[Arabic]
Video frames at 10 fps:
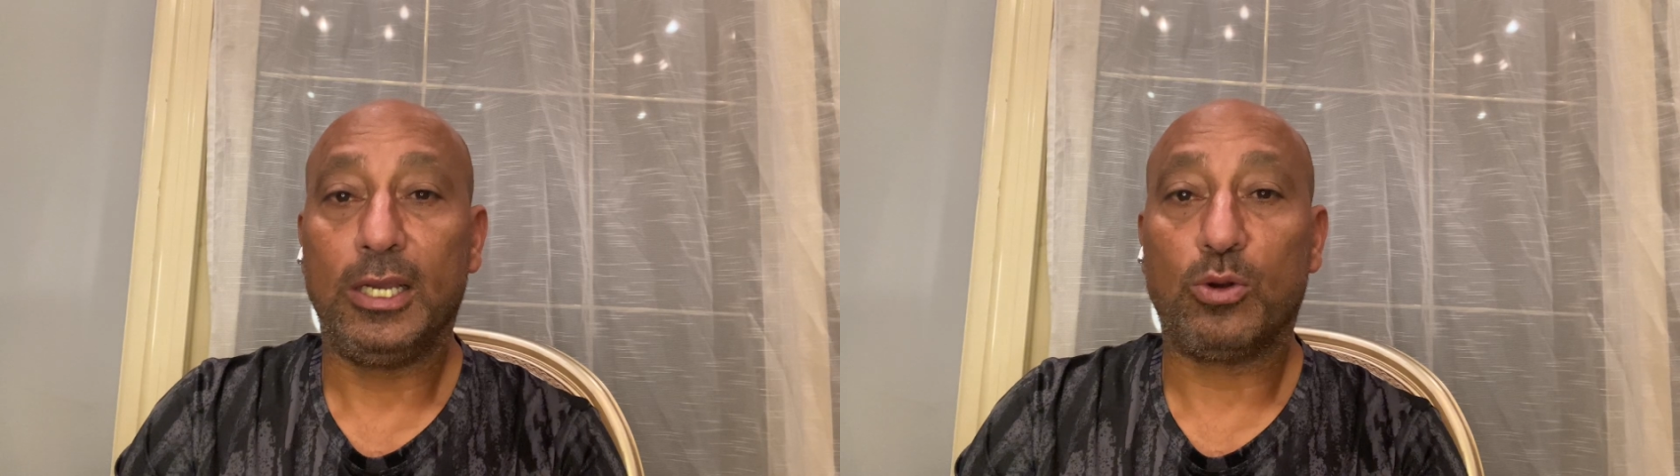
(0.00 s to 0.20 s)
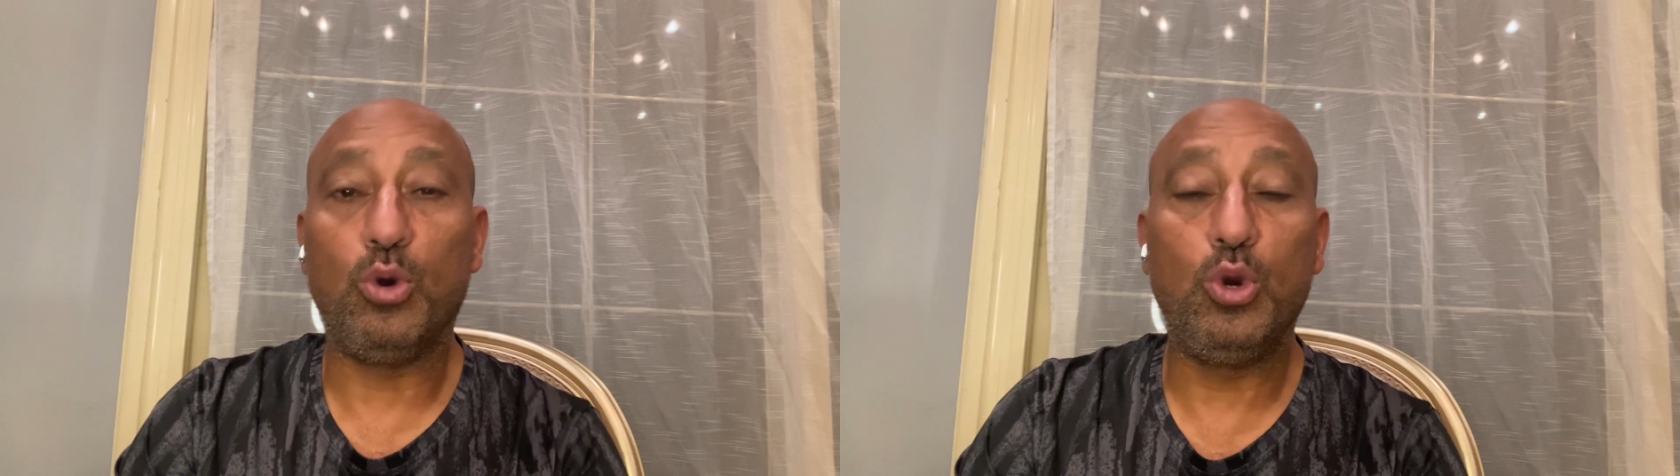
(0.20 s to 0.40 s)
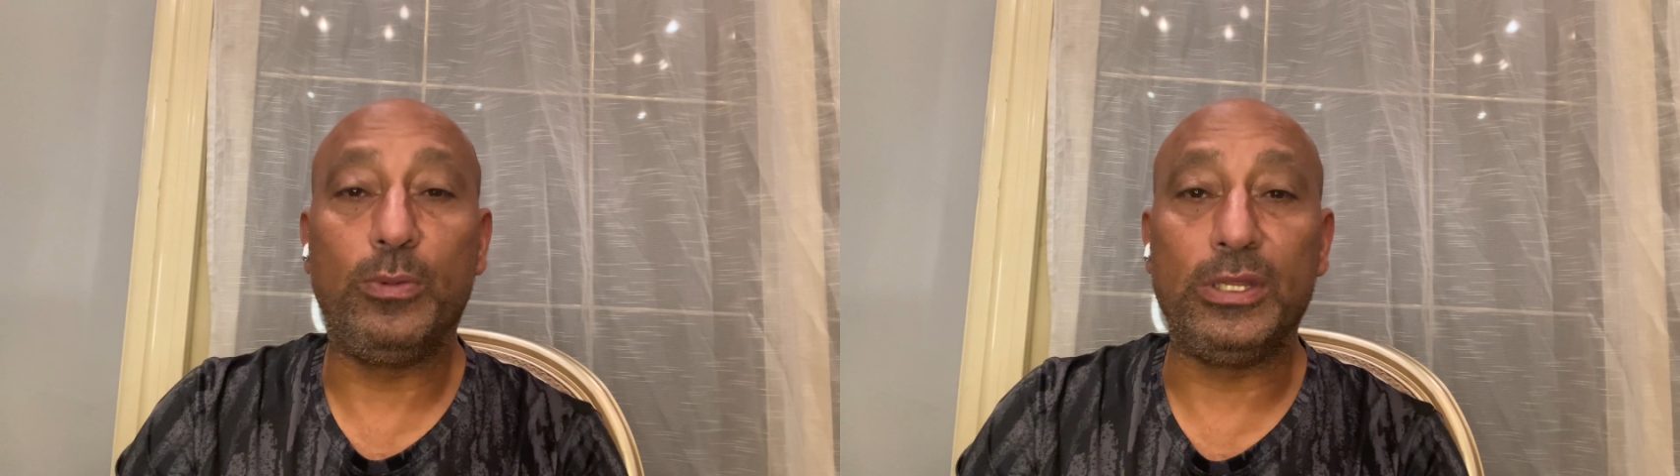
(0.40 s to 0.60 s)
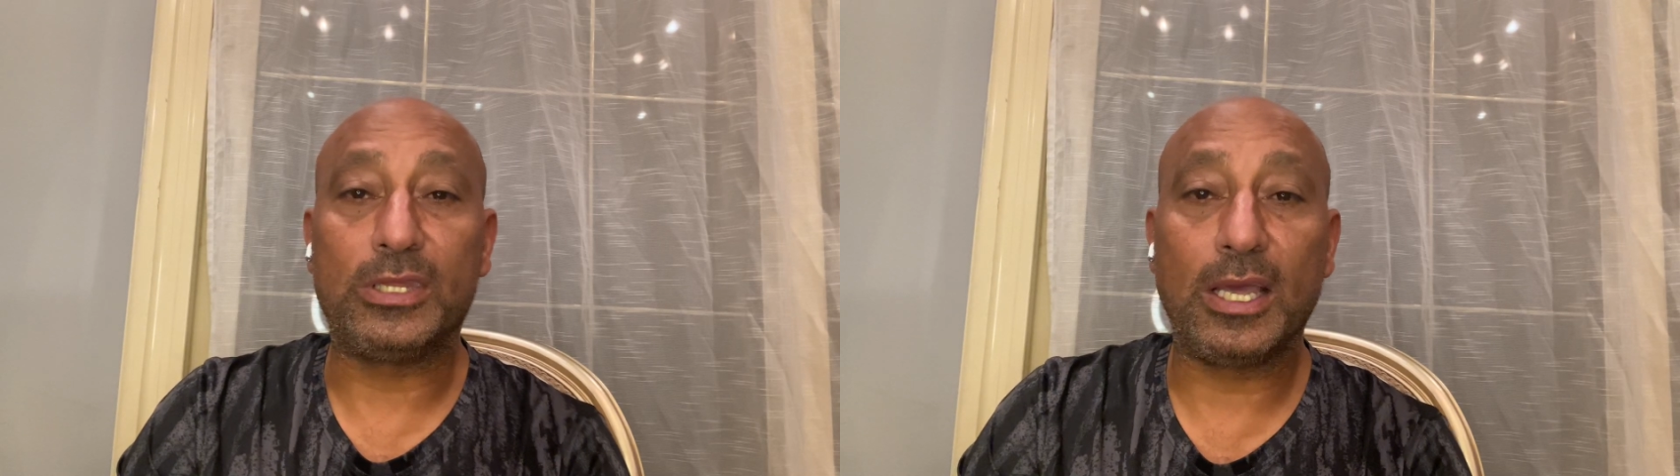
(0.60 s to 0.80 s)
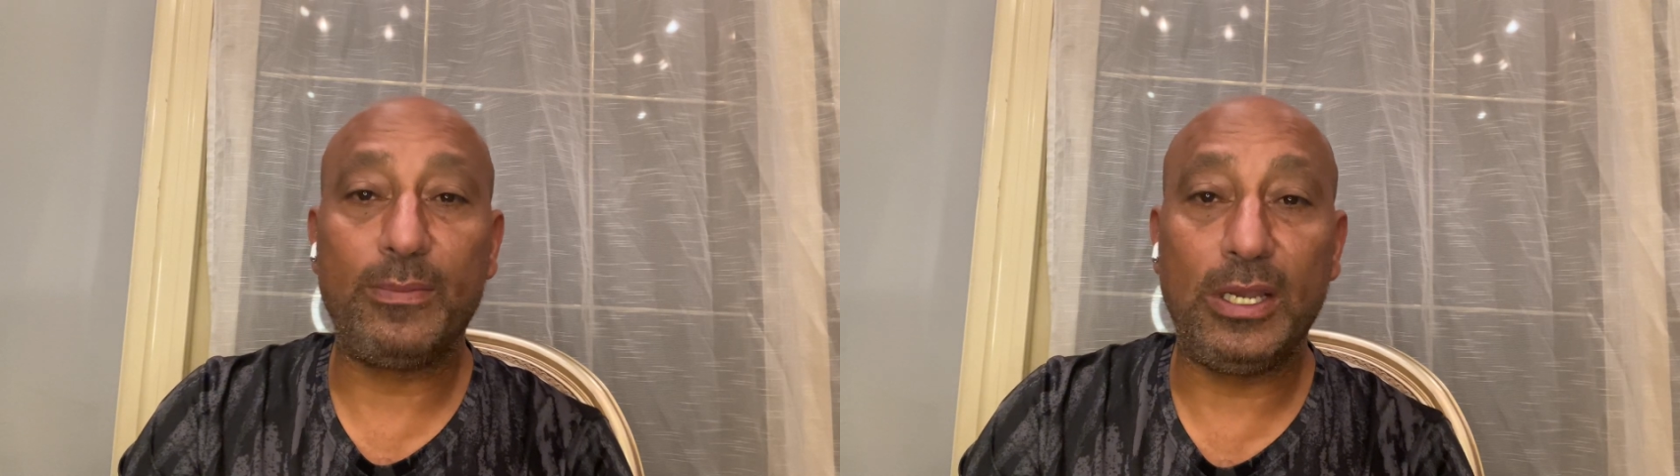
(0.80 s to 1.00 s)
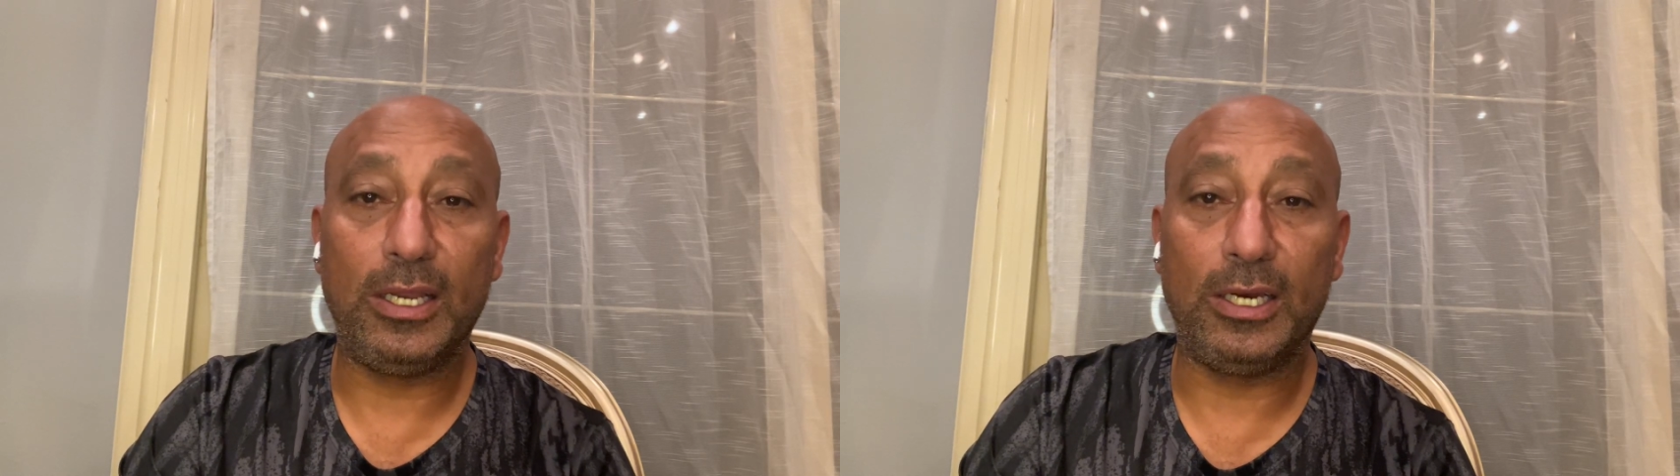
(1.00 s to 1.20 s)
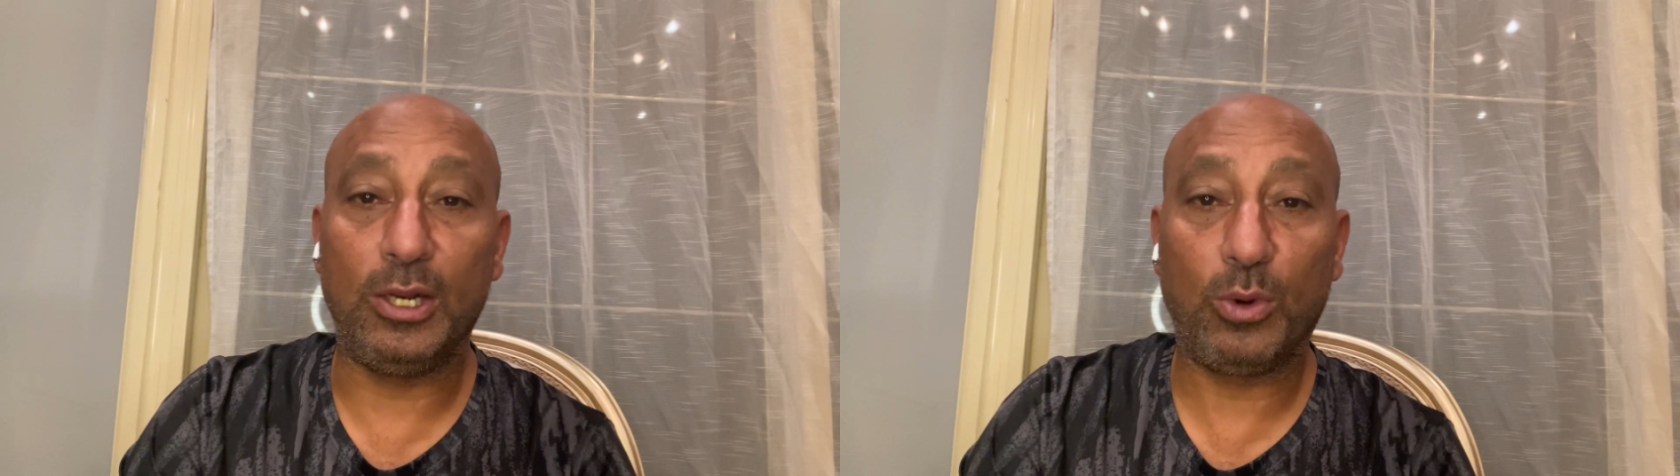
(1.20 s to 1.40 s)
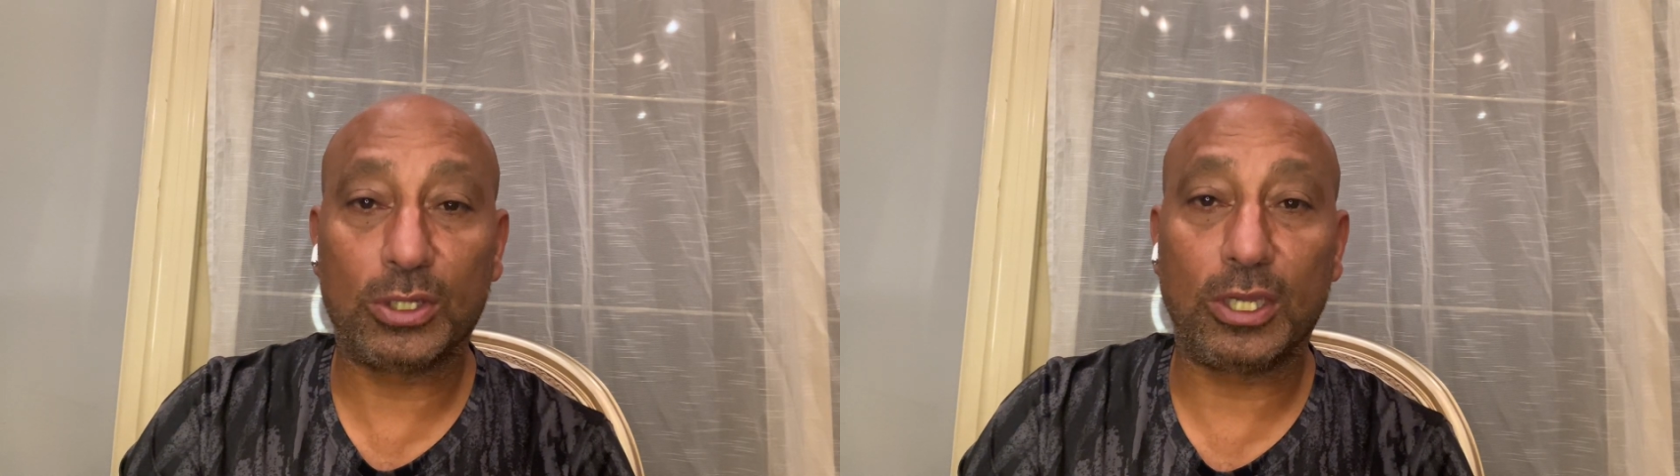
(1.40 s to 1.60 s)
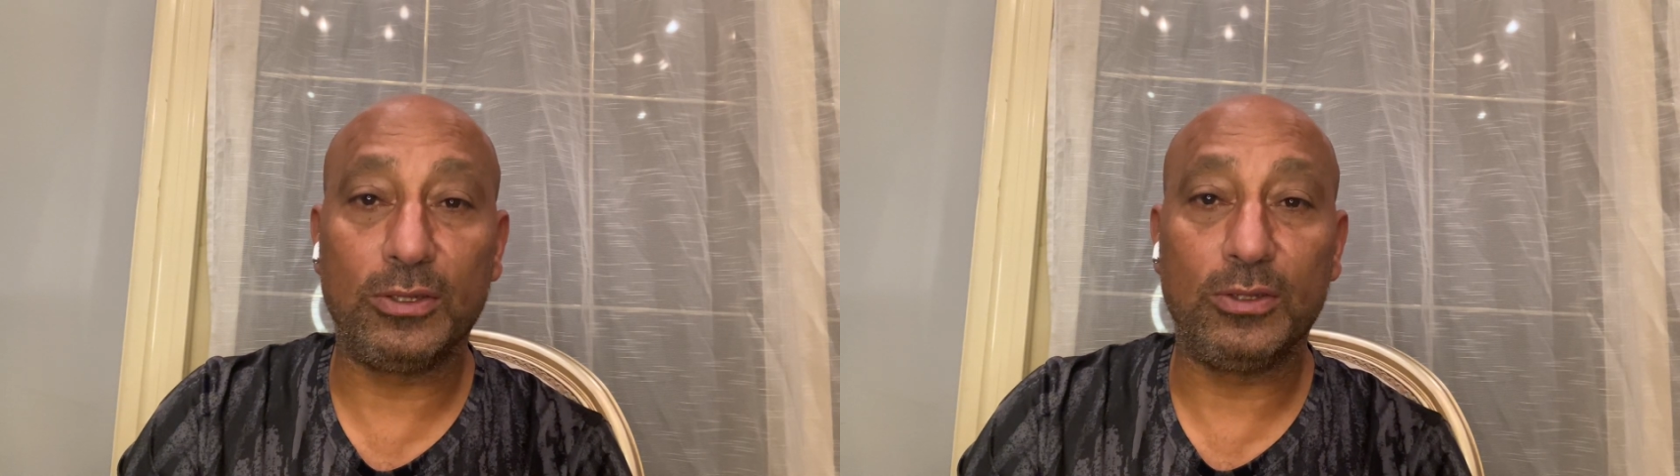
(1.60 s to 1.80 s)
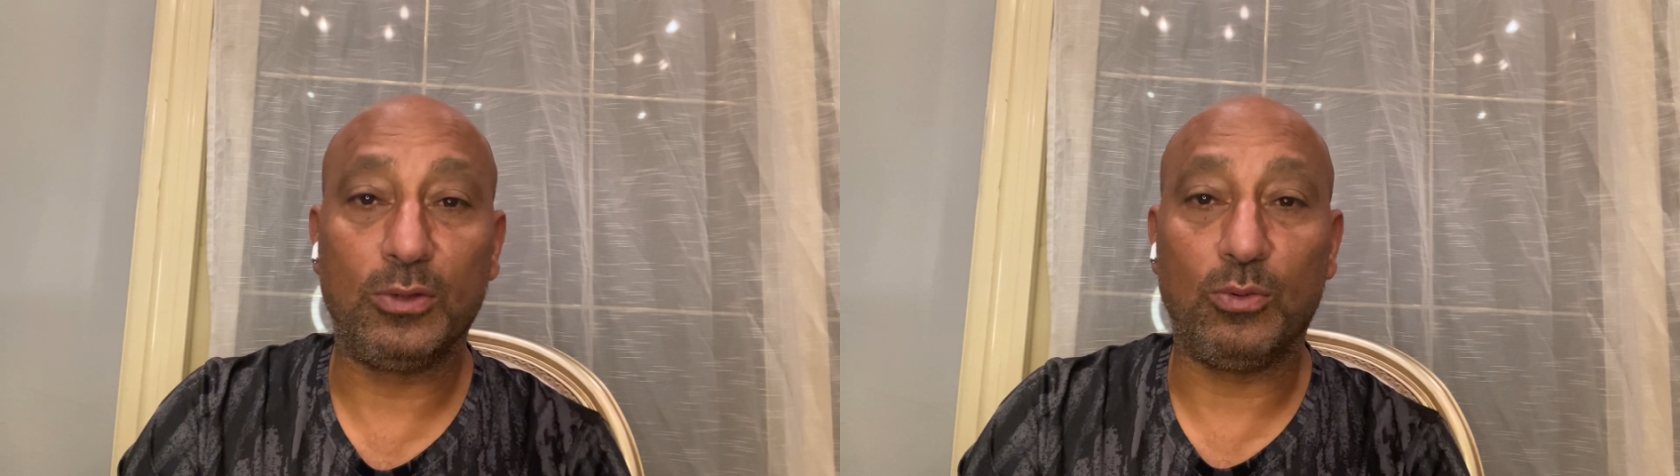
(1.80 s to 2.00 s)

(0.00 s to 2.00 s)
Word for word: كله بينتمي للوطن